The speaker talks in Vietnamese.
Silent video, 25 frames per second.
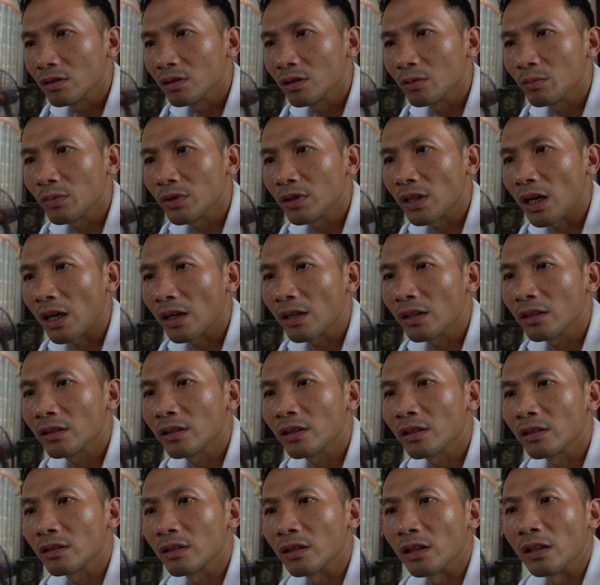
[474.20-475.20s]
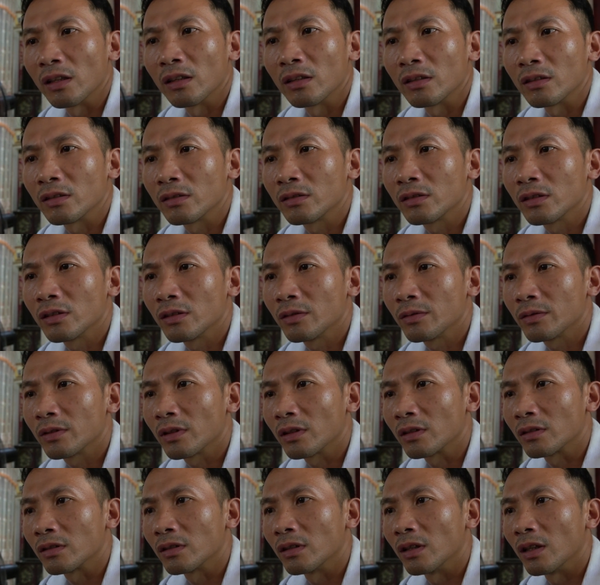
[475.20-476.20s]
Nhưng mà gia đình tình thế như chứ
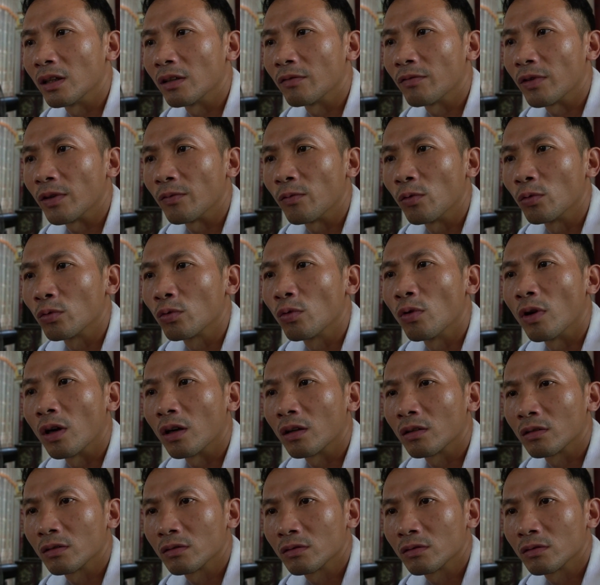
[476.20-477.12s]
thực sự là phải phụ thuộc.